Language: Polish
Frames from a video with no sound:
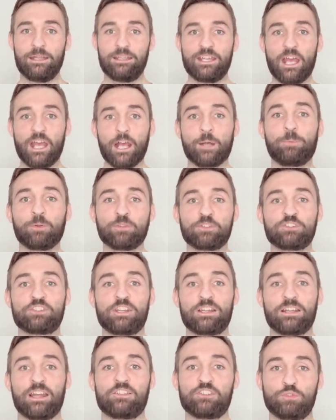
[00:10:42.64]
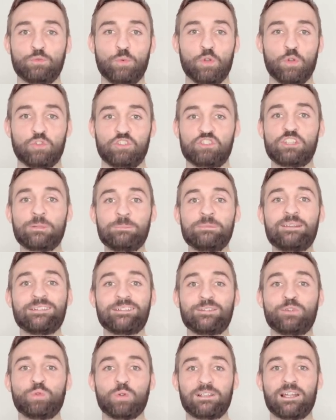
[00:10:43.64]
Jak postrzegasz zło? Czym jest
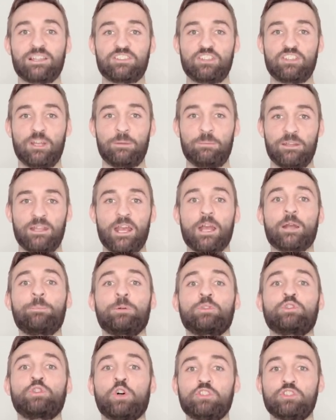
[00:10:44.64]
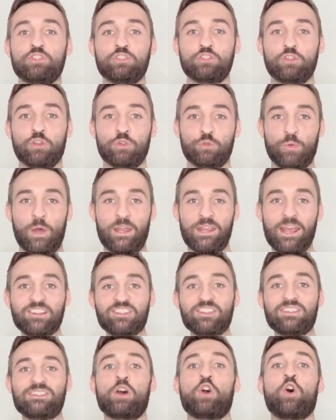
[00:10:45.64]
zło dla ciebie? Jak podchodzisz do zła? Jak
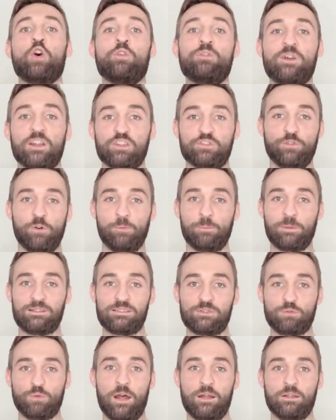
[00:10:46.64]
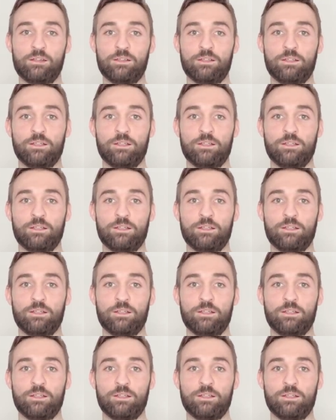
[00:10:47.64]
się zachowasz wobec zła?